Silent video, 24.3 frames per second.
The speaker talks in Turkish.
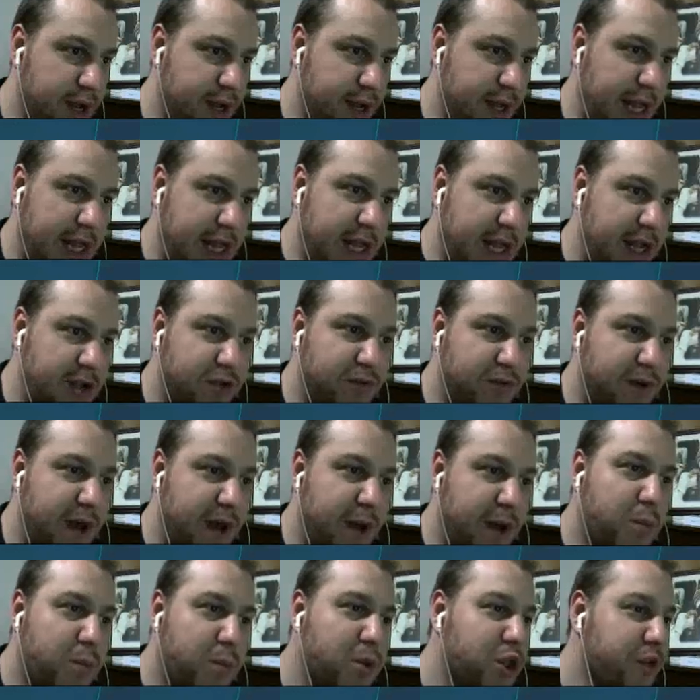Yeter. Duvar,
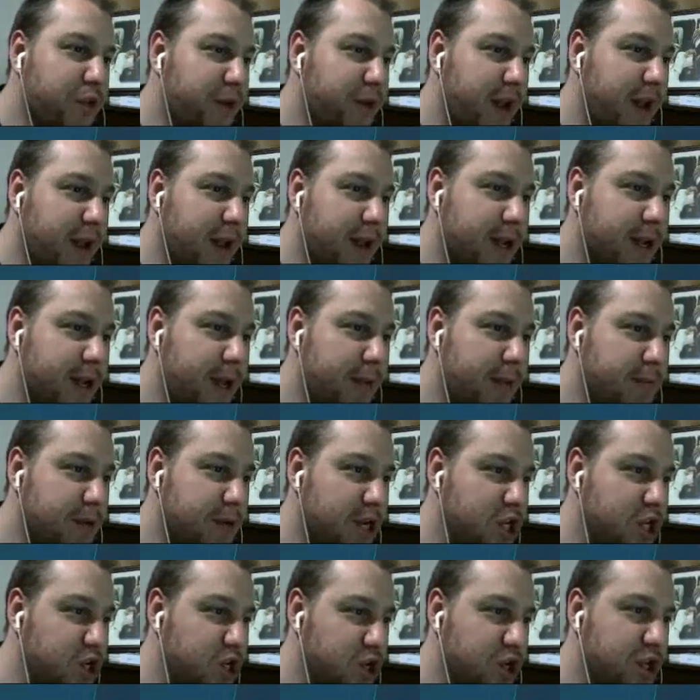bu duvarları yapmak
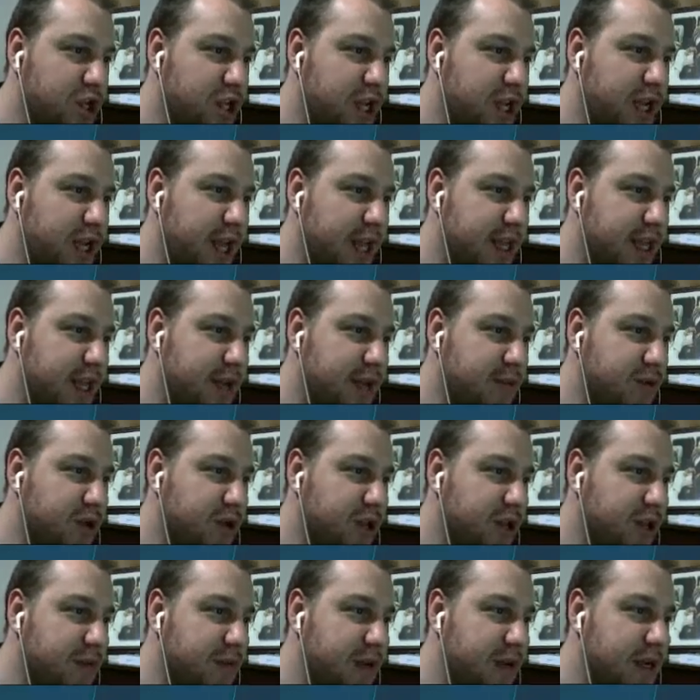için onlar yeter büyük
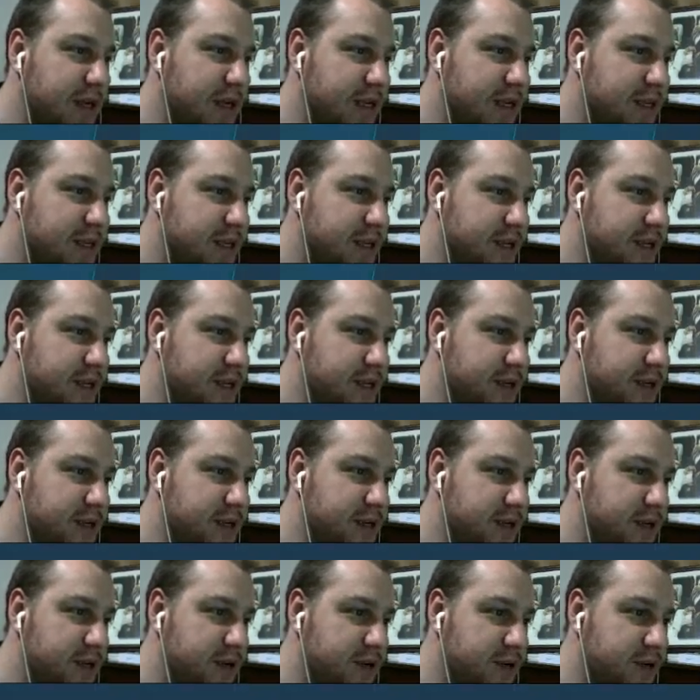ihtimal.
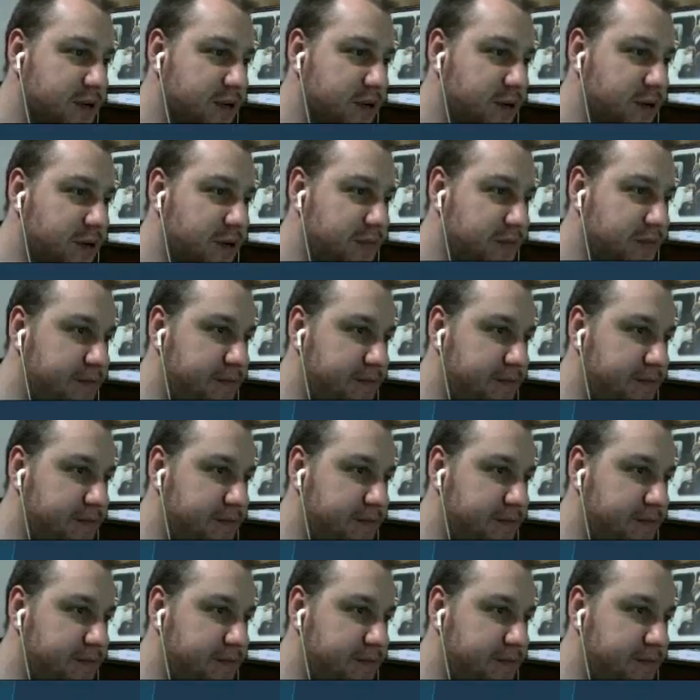Hop.